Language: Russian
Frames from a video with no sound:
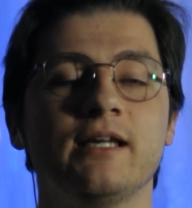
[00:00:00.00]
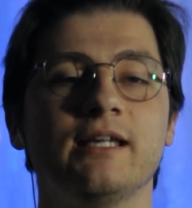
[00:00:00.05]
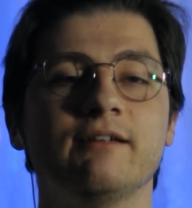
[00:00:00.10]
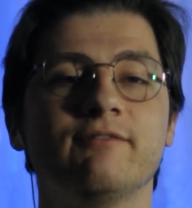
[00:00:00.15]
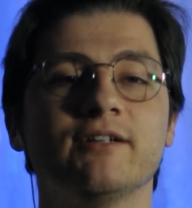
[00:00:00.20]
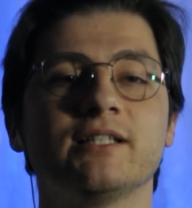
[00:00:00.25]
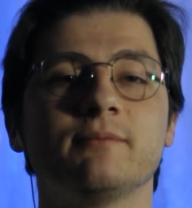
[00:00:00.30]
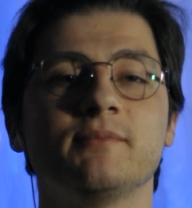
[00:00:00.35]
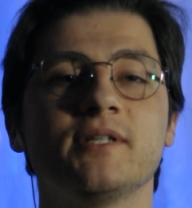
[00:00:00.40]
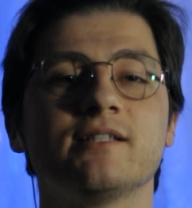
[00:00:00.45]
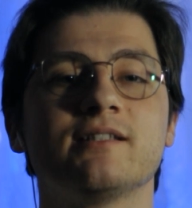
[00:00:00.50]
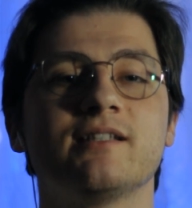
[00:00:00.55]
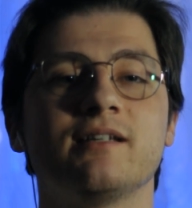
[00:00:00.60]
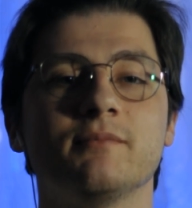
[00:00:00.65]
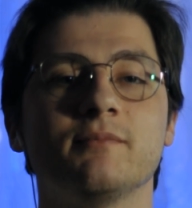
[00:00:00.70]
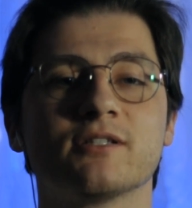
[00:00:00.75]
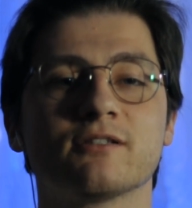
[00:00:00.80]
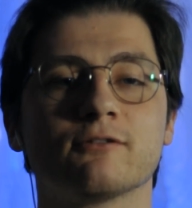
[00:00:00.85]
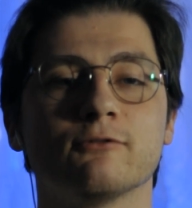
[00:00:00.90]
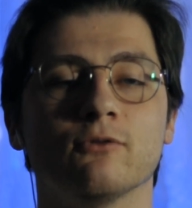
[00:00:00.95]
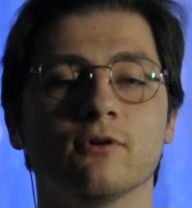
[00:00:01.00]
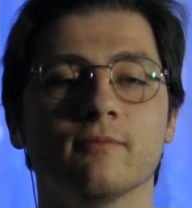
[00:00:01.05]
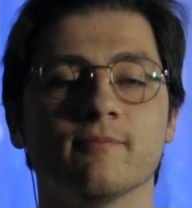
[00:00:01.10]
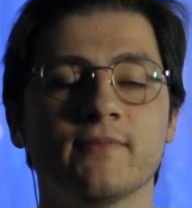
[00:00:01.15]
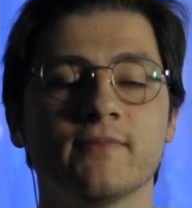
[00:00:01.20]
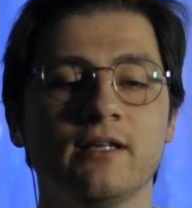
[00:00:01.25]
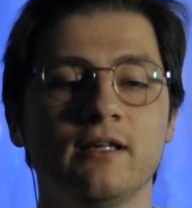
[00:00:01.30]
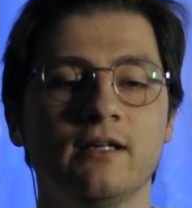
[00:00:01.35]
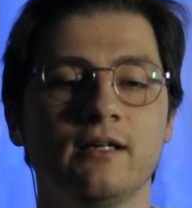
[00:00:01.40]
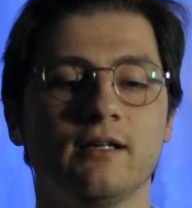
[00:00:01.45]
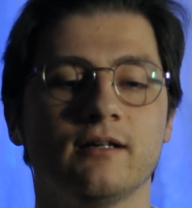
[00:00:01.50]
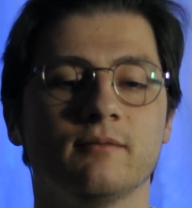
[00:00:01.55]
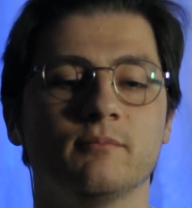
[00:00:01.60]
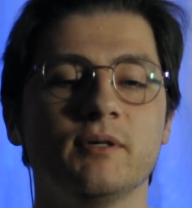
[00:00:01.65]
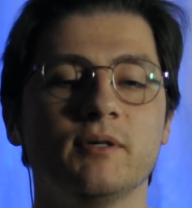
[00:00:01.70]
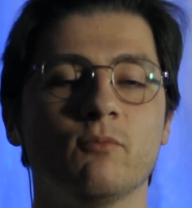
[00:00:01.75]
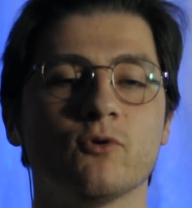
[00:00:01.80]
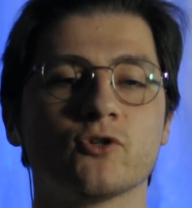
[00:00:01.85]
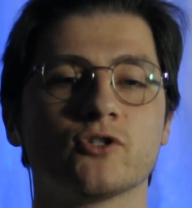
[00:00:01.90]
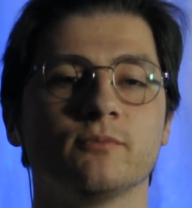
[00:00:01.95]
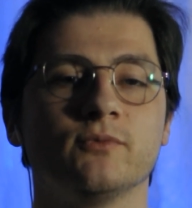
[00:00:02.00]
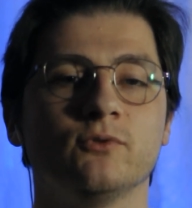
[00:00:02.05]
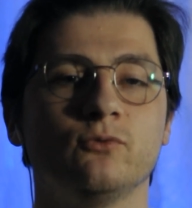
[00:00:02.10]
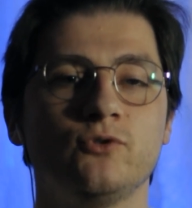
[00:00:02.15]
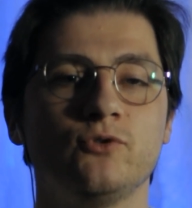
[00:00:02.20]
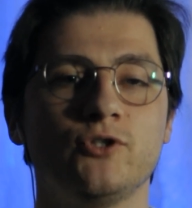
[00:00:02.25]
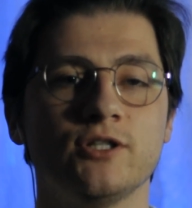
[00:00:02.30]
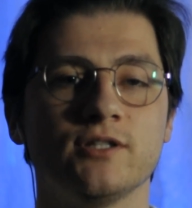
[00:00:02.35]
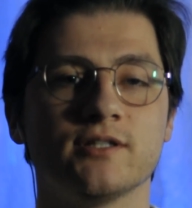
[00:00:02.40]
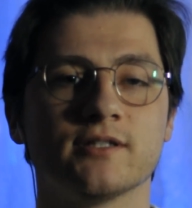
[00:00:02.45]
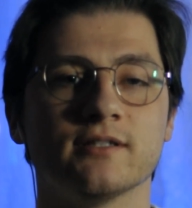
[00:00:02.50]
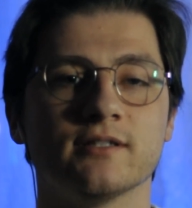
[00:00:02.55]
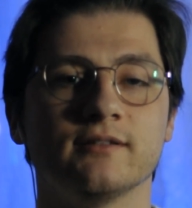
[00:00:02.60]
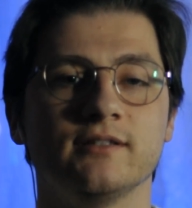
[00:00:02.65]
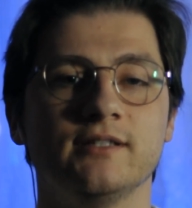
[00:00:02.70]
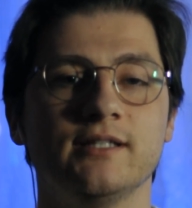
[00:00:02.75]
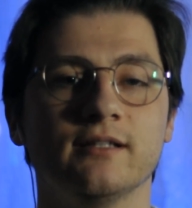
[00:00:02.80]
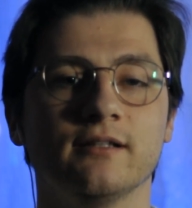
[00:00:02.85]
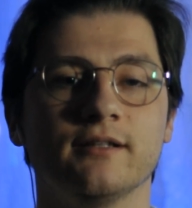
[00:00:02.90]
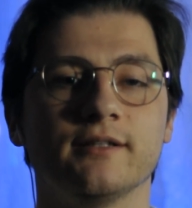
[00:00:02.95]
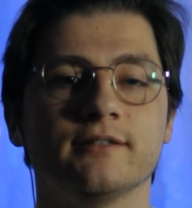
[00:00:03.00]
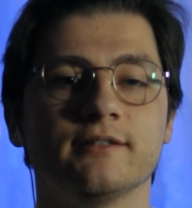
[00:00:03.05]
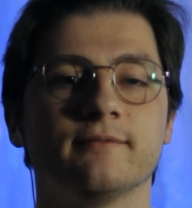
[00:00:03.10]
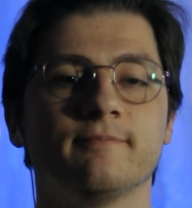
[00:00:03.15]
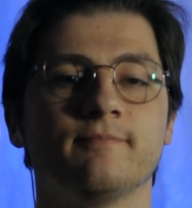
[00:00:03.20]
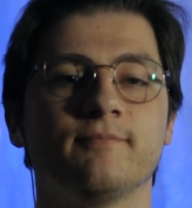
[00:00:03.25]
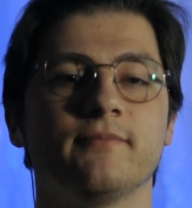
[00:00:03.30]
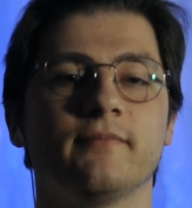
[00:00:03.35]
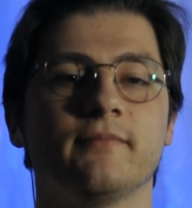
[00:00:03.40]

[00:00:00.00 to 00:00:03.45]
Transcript: И в этом есть ремесло. Мы можем научиться делать,